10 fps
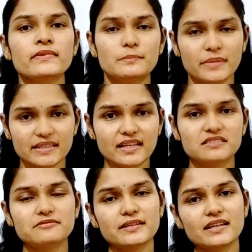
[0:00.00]
பட்
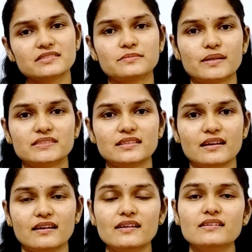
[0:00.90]
அதுவே அதுக்கு
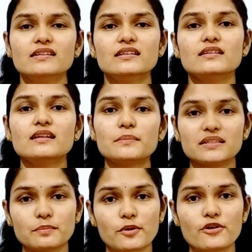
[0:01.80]
பதிலாக நம்ம அதை
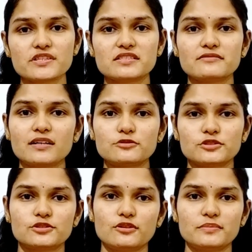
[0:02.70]
பாசிட்டிவாக
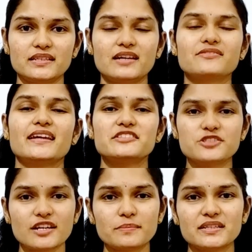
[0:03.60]
கொடுத்தோம் அப்படின்னா அவங்களை
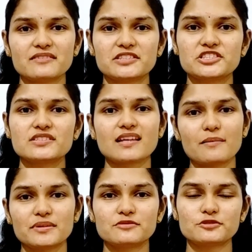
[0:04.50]
என்ஜாய் பண்ண வச்சு
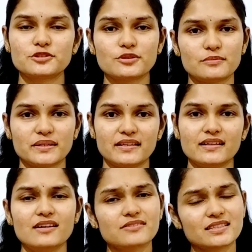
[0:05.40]
சாப்பிட ஊட்டணும் அப்படின்னா
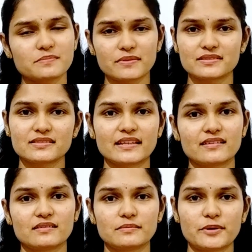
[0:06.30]
அவங்க அதை
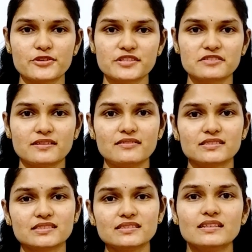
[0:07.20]
பாசிட்டிவாக
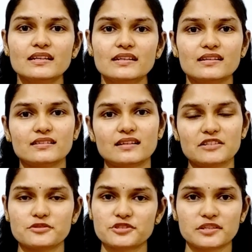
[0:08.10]
வந்து
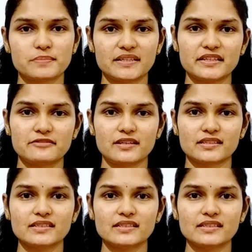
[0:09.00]
அசோசியேட் பண்ணிக்குவாங்க